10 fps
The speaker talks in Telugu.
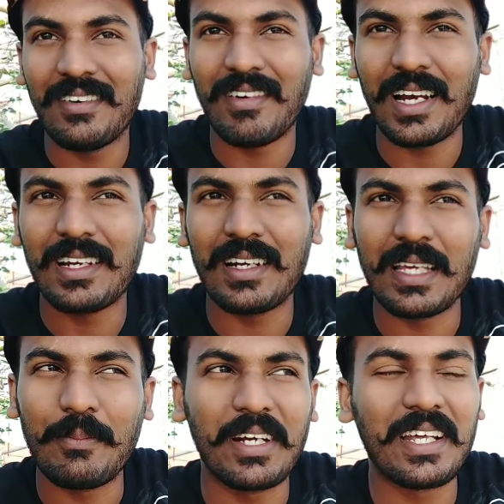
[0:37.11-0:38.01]
వాళ్ళు
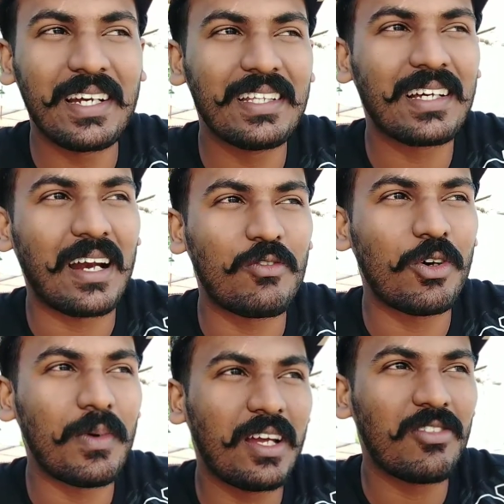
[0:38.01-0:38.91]
ఈ బిట్ అనేది
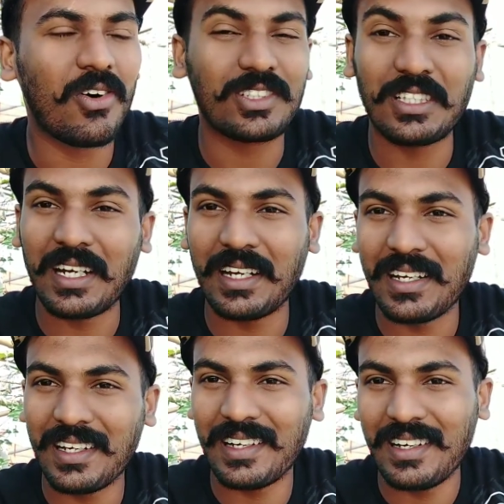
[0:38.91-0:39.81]
కన్ఫర్మ్ లైఫ్లో ఒకసారైనా